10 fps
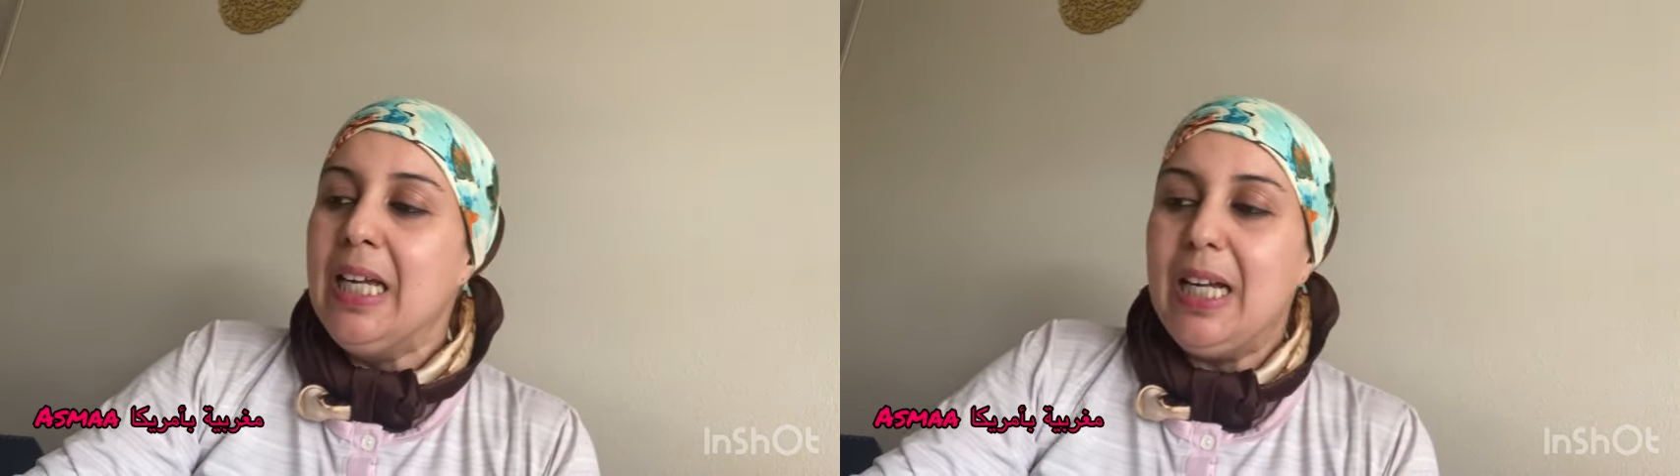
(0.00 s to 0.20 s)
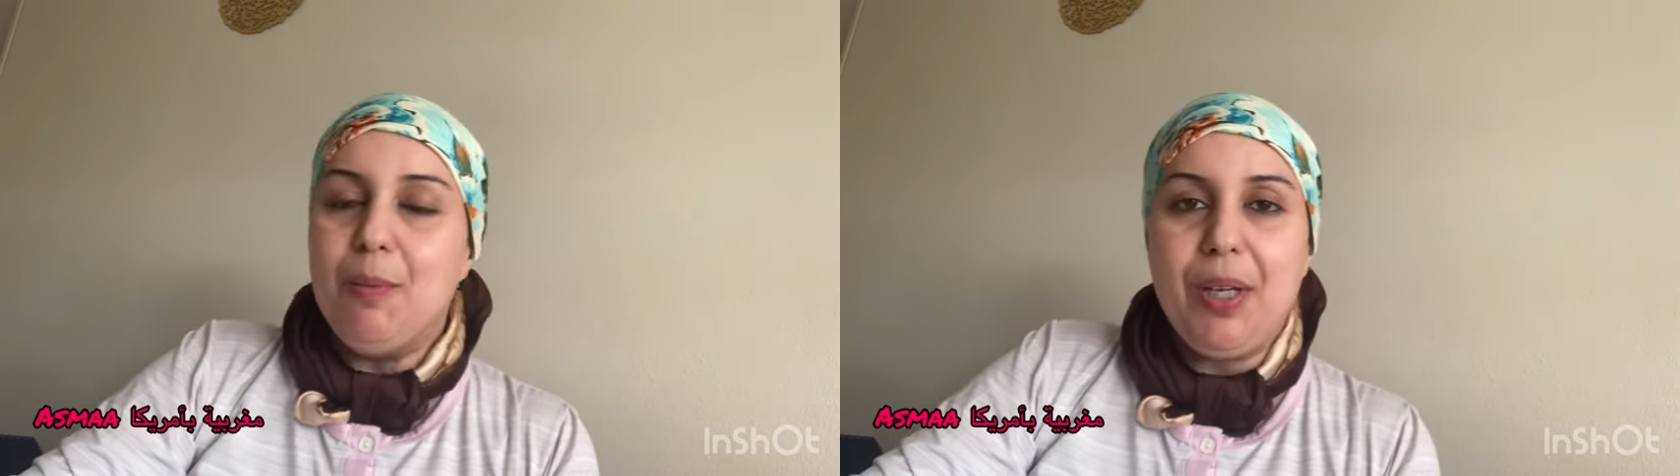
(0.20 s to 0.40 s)

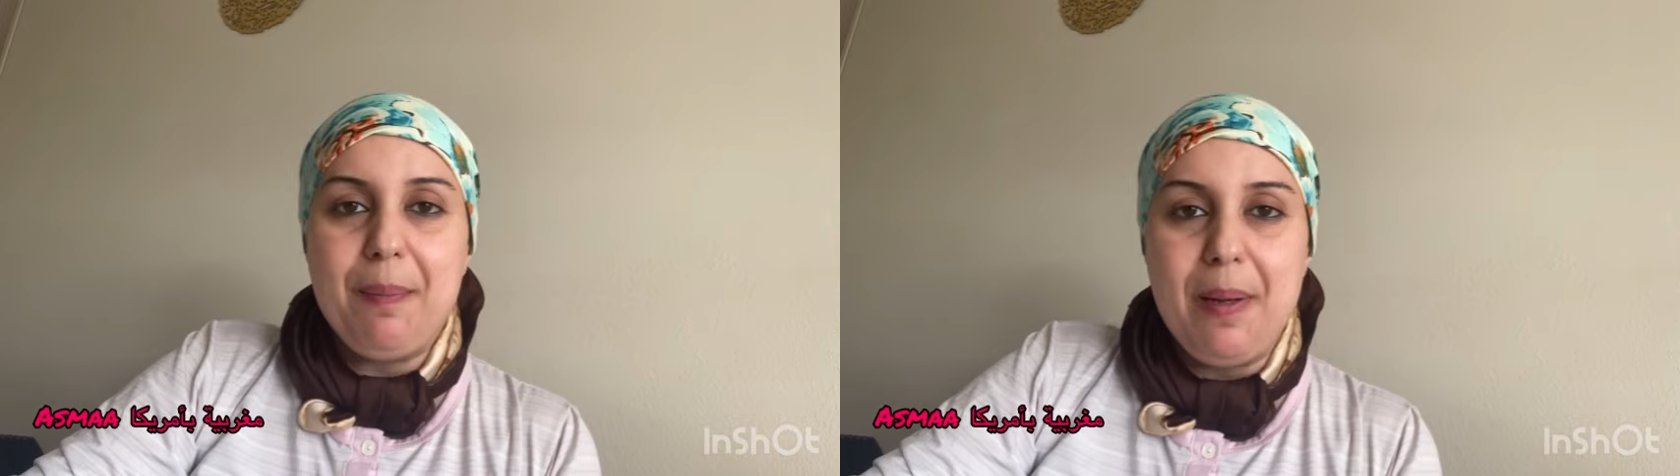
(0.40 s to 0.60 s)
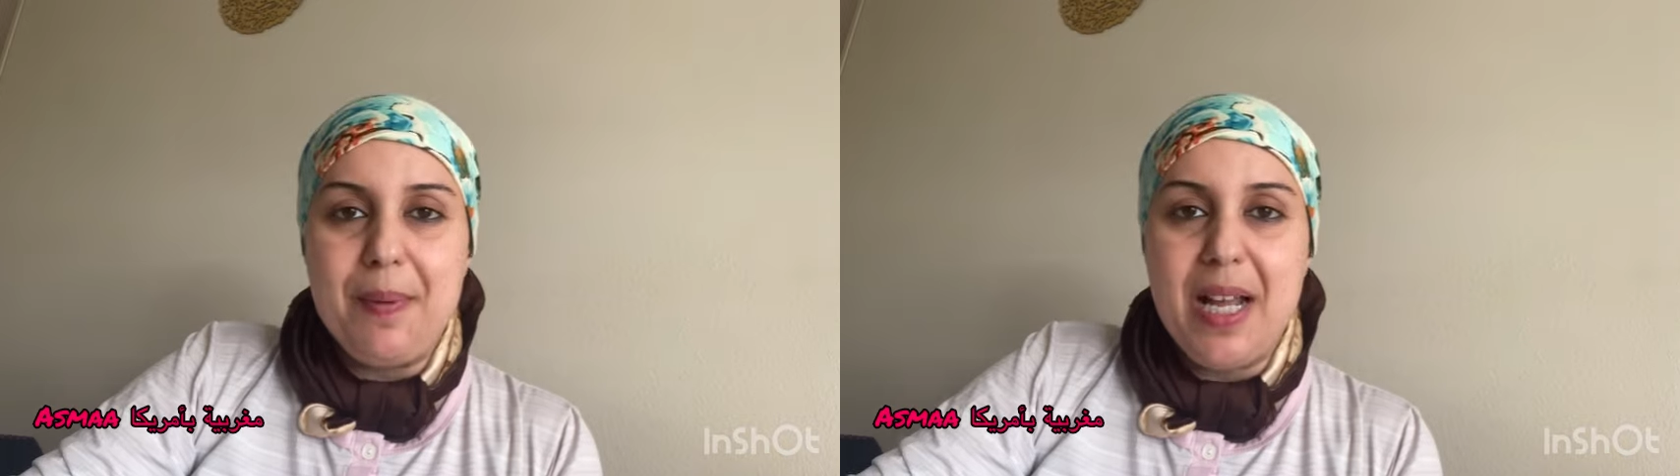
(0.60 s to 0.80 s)
المهم
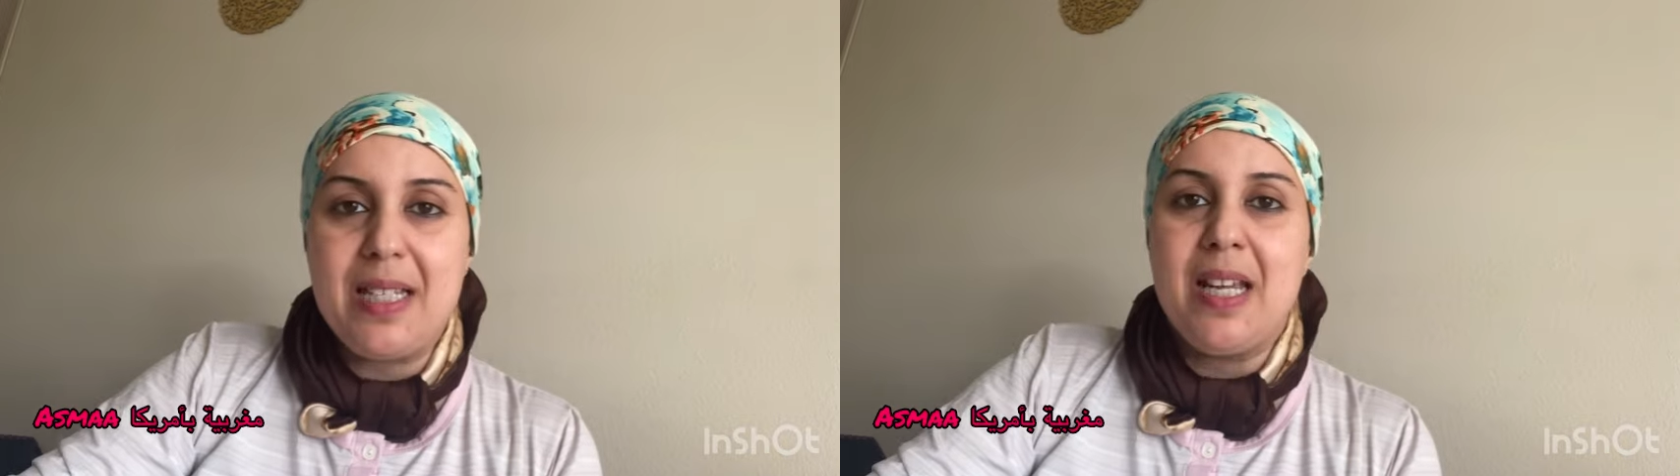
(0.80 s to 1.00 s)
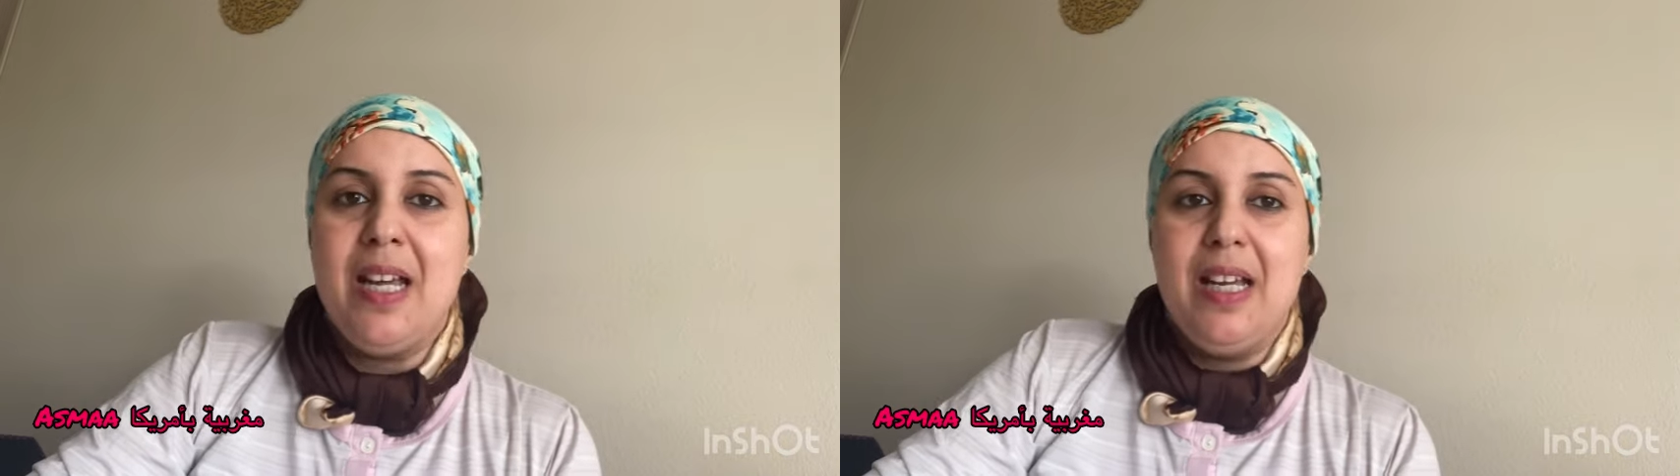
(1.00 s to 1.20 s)
البنات
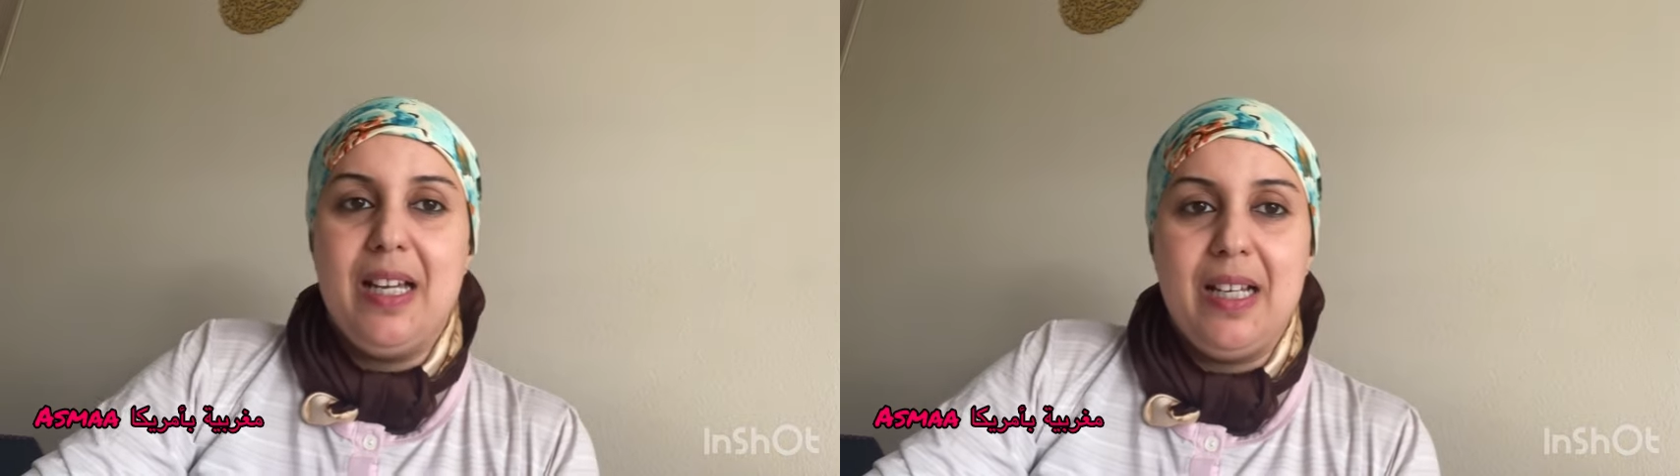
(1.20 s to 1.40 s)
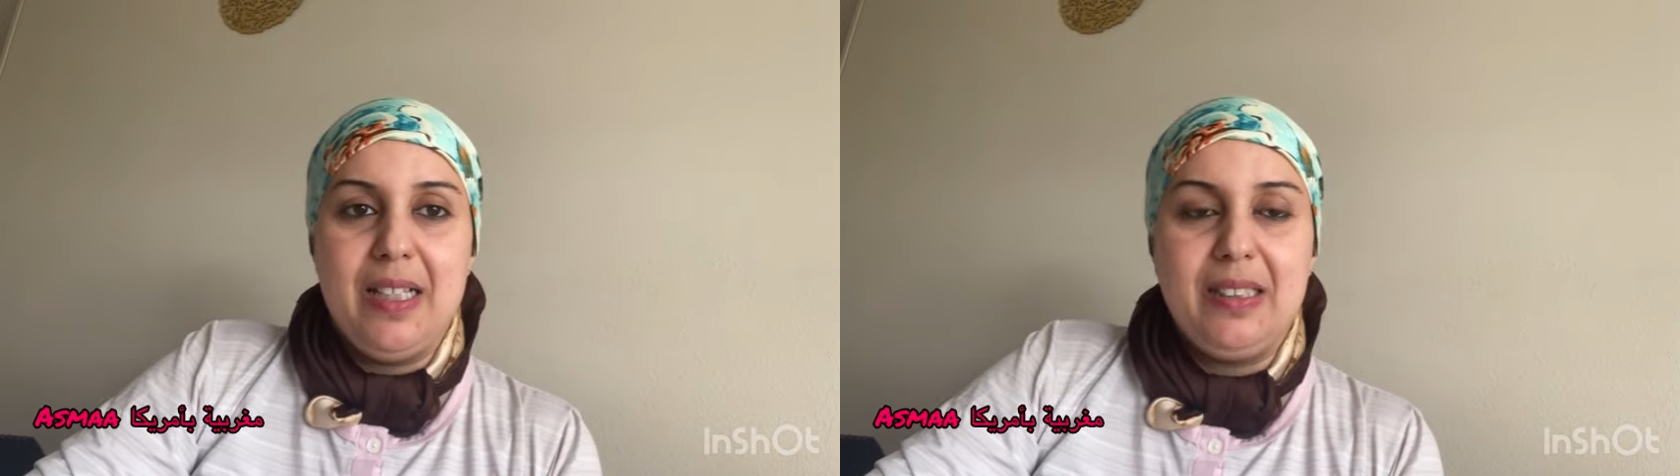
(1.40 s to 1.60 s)
آه،